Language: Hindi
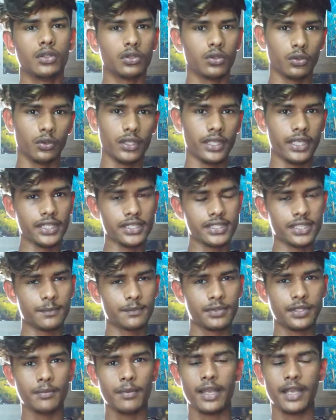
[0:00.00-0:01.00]
तो ये
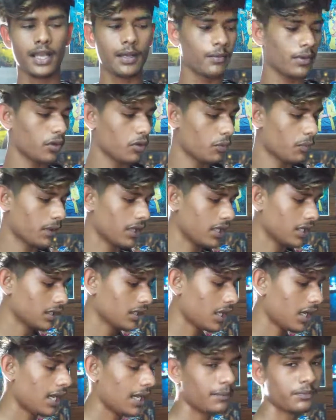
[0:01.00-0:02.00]
सबसे महंगा मेरे को पड़ा
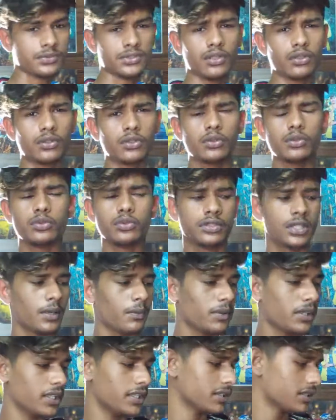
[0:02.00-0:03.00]
था आप चाहो तो दूसरा
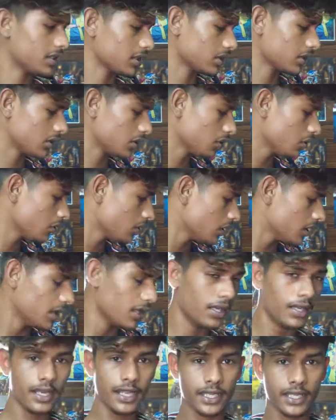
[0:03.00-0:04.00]
भी ले सकते हो
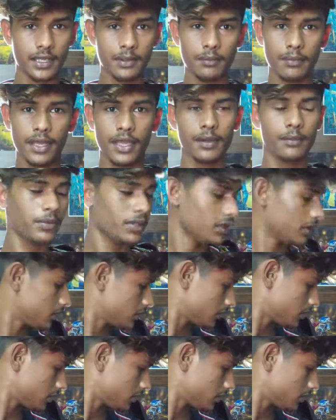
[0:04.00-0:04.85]
लेकिन मैं अभी